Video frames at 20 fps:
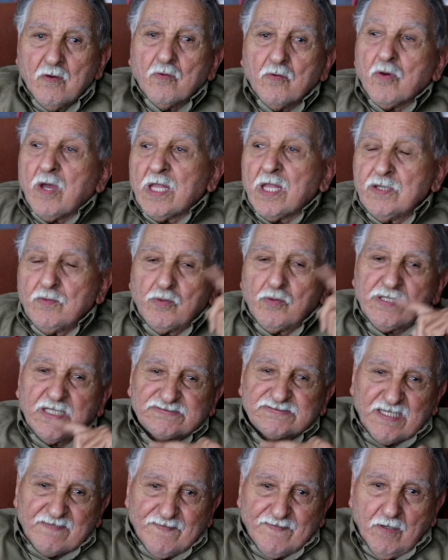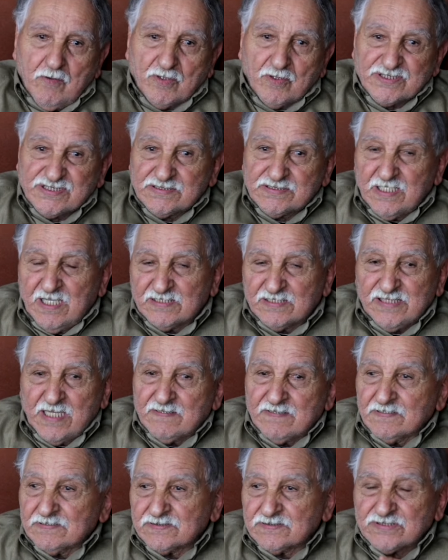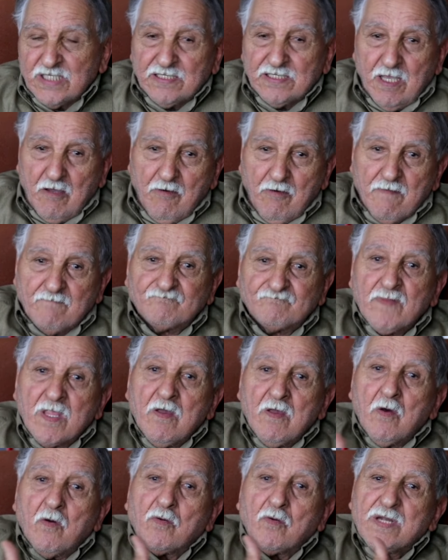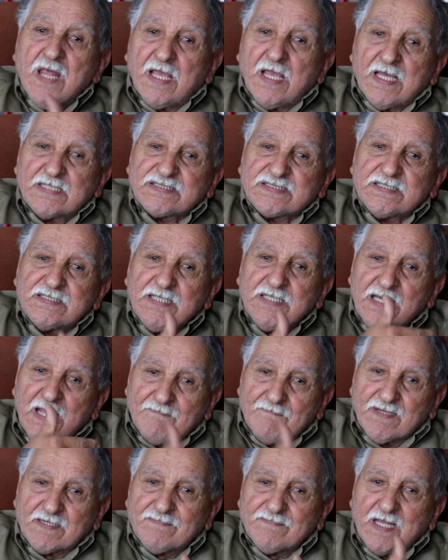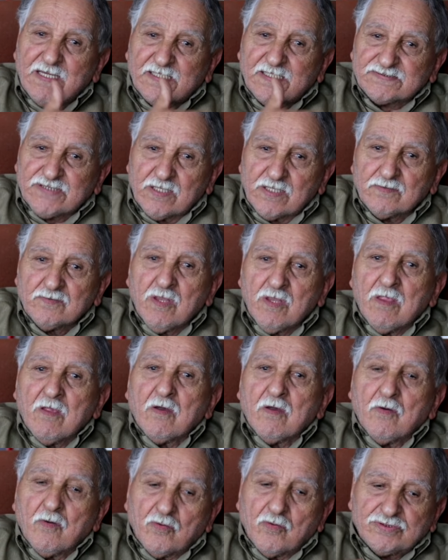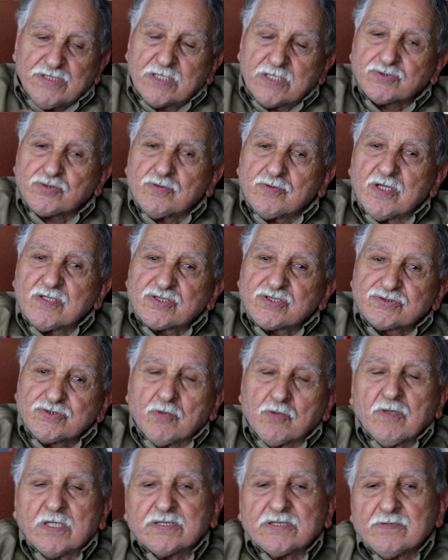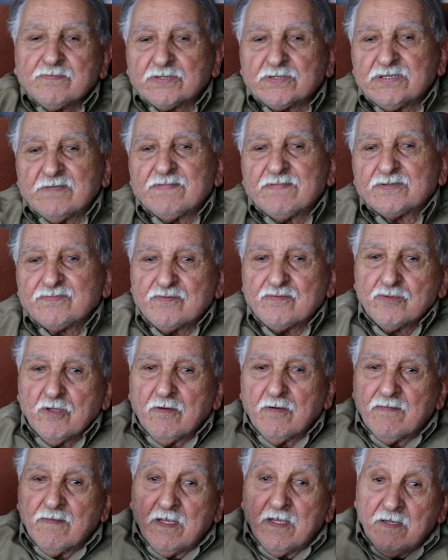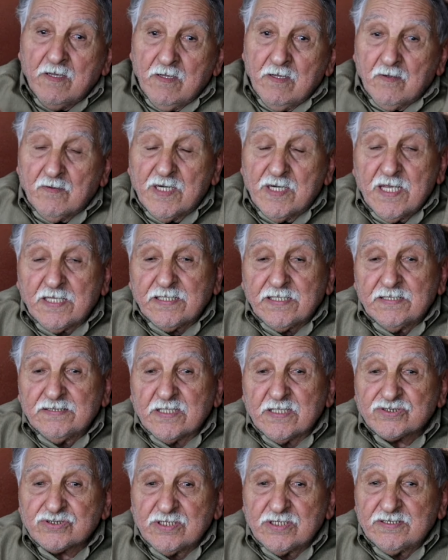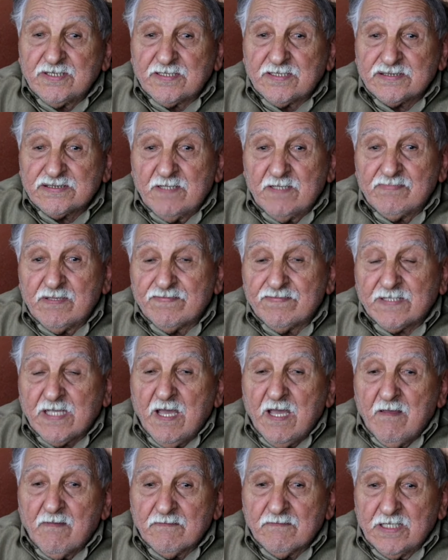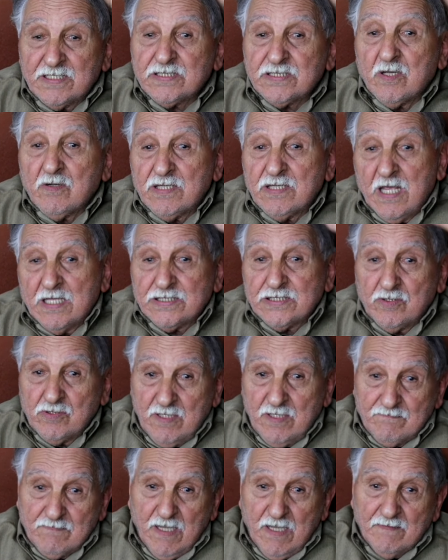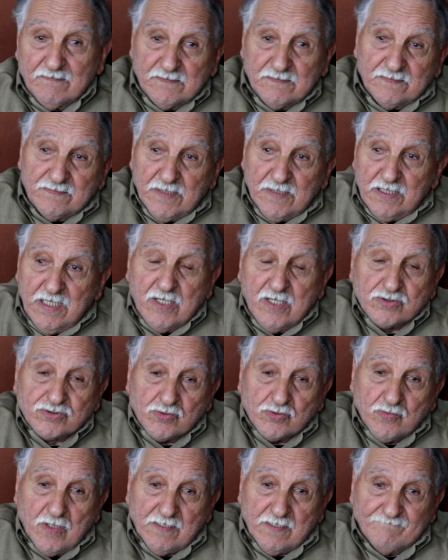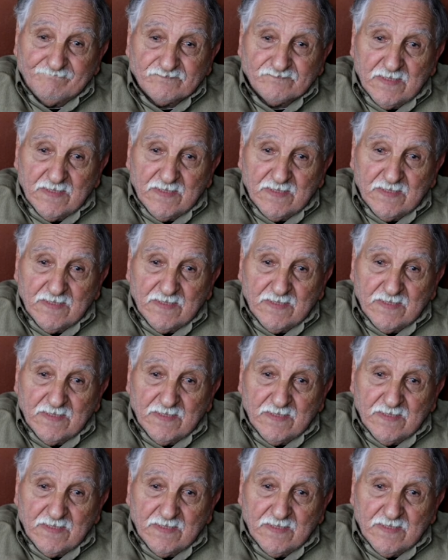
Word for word: وقدموا الى الطرف اخر خضر تلقوه ولقات هي الحمر مع الخضر ودارت على صدرو قالت لهم دابا دفنوه ولكن داكشي داتنا بالبكا هي ولا هي ولا ما لا صبر